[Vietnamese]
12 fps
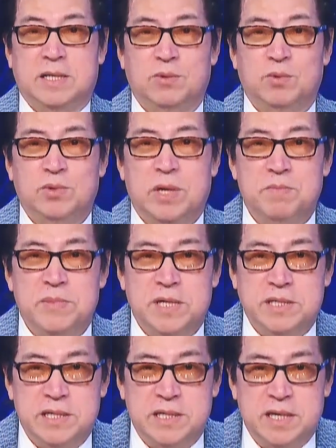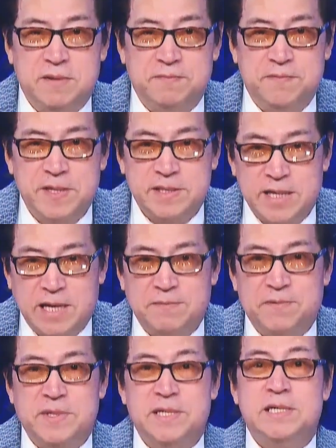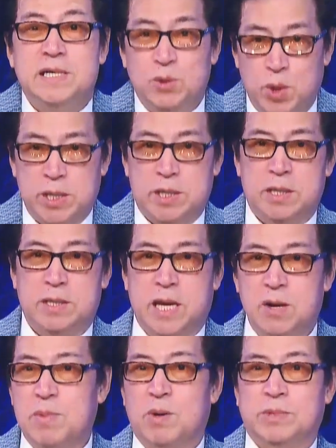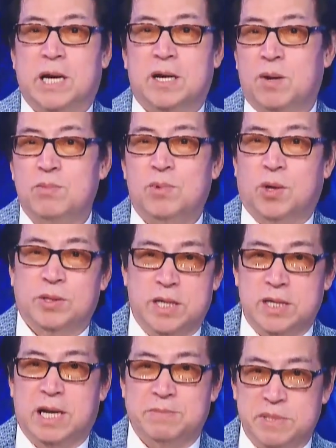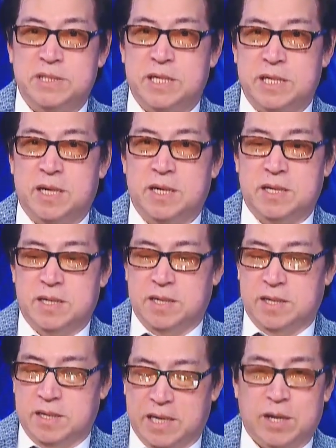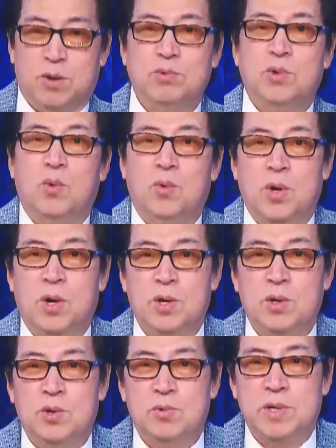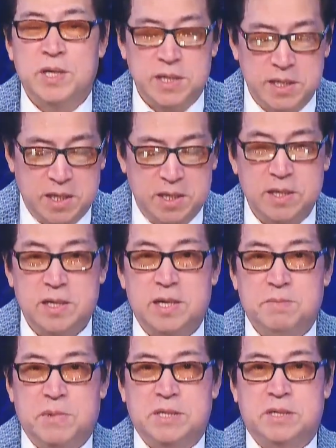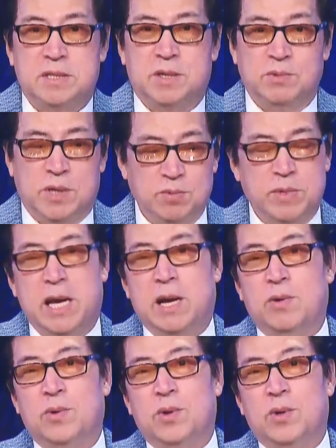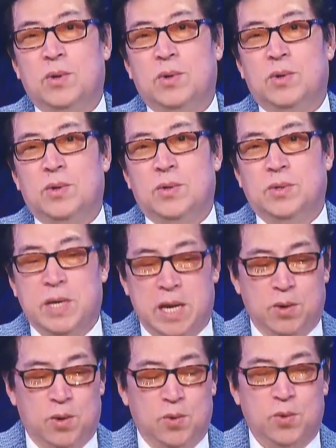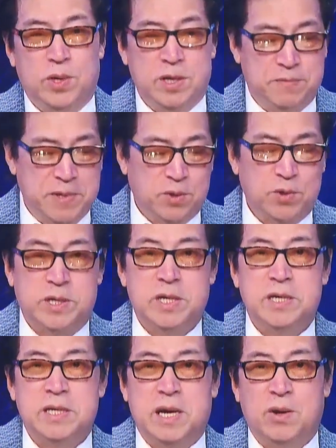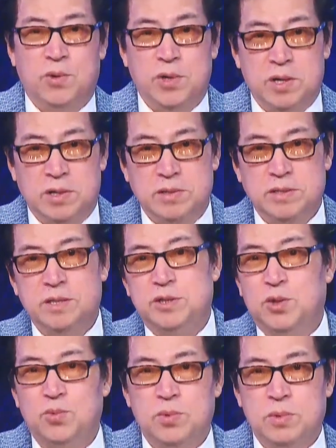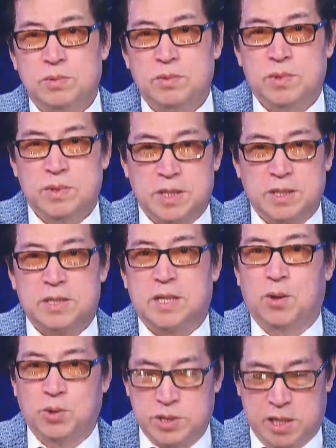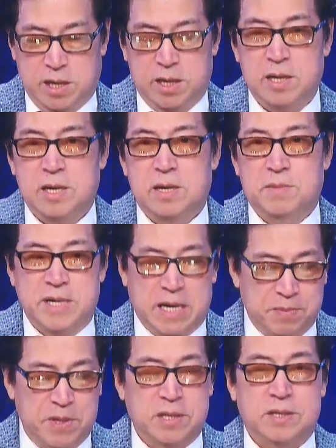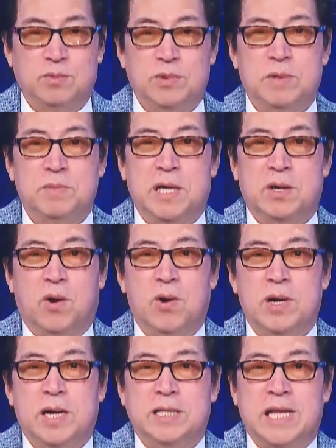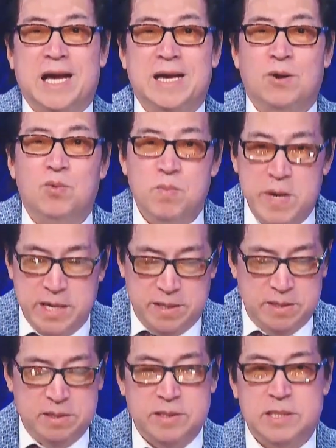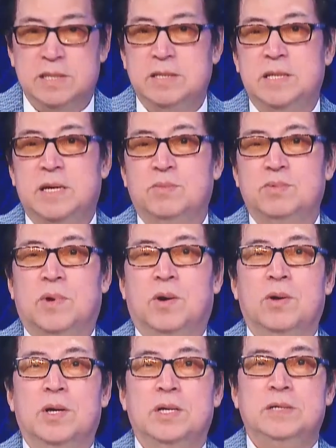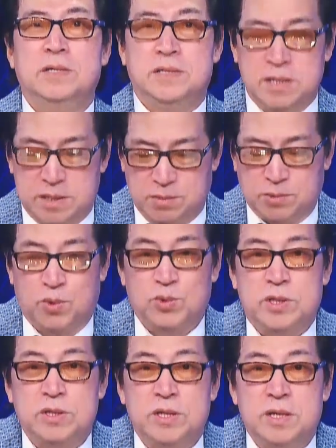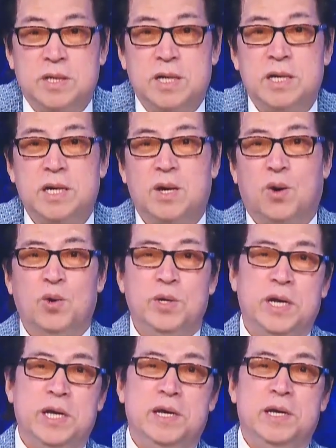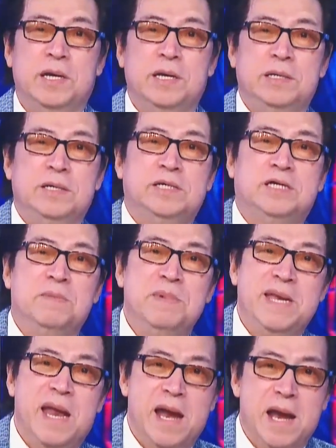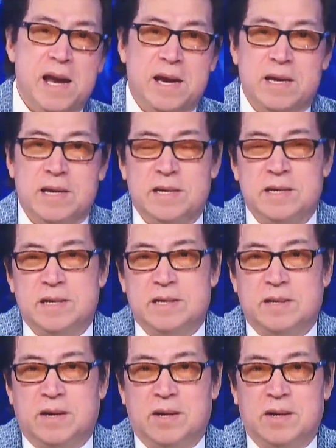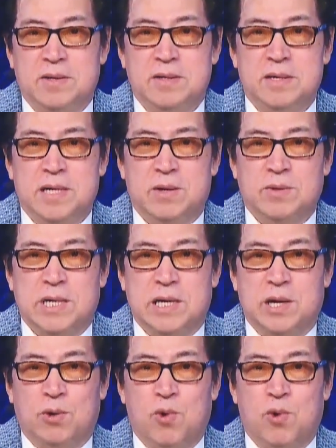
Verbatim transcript: là tổng thống trump bây giờ chỉ cần viết sách và đi diễn thuyết nếu mà ông ta không còn thích làm chính trị đó là cũng đủ rồi quý vị nên nhớ bất cứ tổng thống nào đều khi viết hồi ký đều được dân chúng rất là hỗ trợ mà đặc biệt tổng trump lại có cái tài hùng biện nữa thì đương nhiên ông có dư sức ông tổ chức những cái hội nghị những seminar đó là những cái có thể